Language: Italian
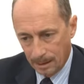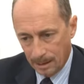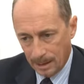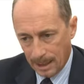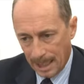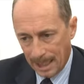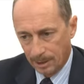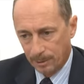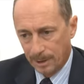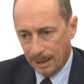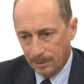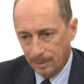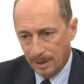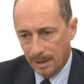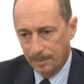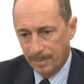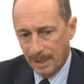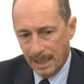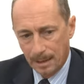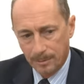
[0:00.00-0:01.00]
Allora noi
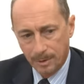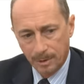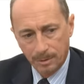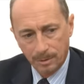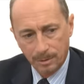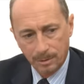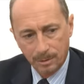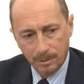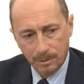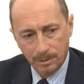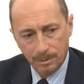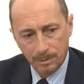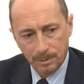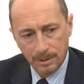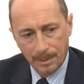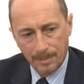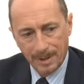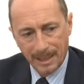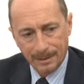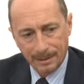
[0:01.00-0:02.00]
abbiamo
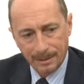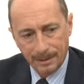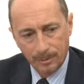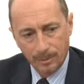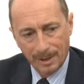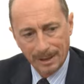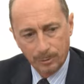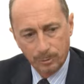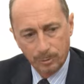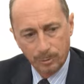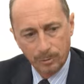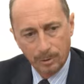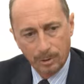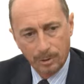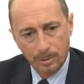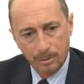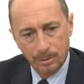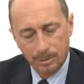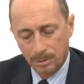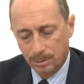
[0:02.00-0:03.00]
da parte di
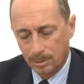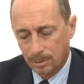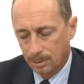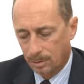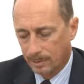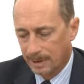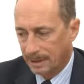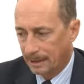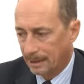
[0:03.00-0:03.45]
qualcuno eh,